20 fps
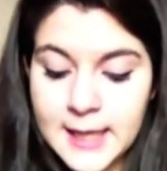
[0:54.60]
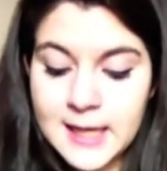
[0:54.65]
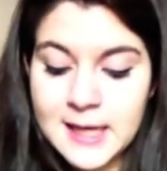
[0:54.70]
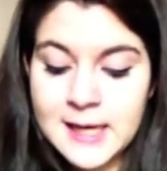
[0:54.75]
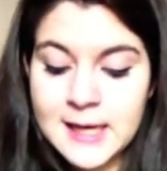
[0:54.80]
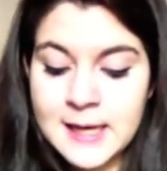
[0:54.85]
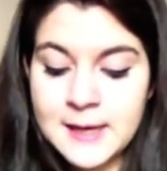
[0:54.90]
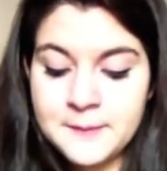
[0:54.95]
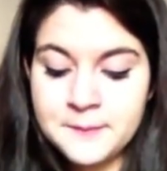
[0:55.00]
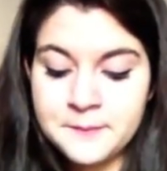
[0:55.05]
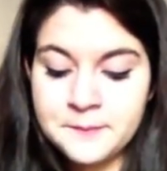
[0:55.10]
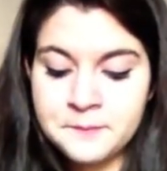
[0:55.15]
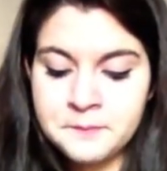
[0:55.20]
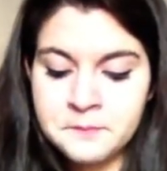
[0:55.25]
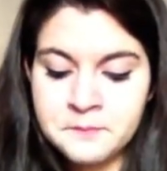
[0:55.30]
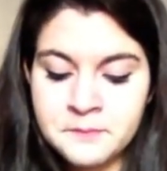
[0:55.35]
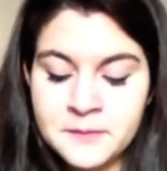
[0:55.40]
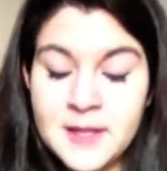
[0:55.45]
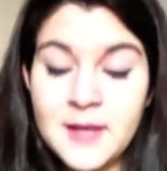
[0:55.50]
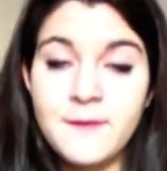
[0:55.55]
e
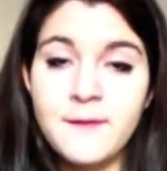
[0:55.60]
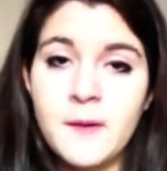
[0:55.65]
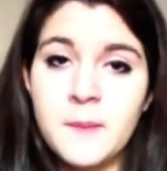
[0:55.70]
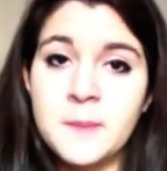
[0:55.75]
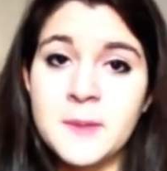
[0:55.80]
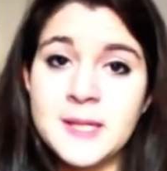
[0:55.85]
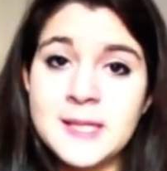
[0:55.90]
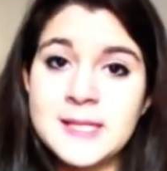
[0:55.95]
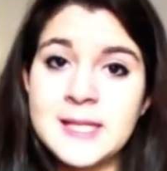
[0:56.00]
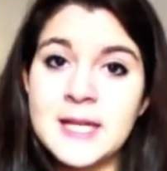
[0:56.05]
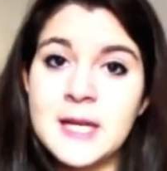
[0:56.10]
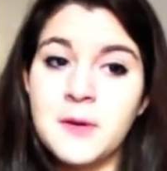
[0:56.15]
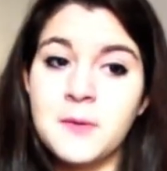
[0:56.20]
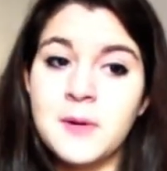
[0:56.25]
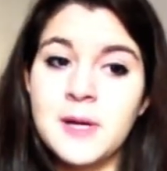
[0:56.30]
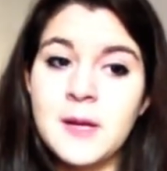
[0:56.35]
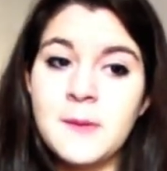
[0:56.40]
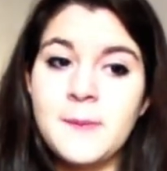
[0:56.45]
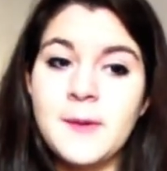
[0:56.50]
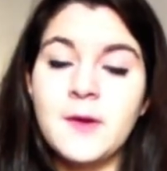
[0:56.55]
ehm, ti fa apprezzare
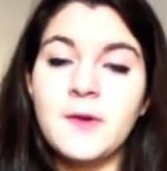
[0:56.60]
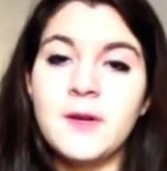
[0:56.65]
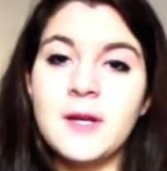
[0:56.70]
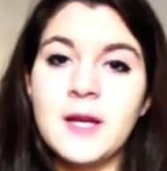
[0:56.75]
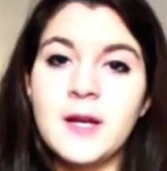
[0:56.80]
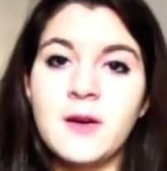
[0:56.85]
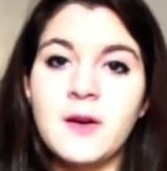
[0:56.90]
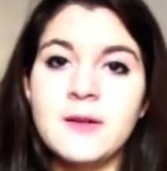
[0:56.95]
quelle piccole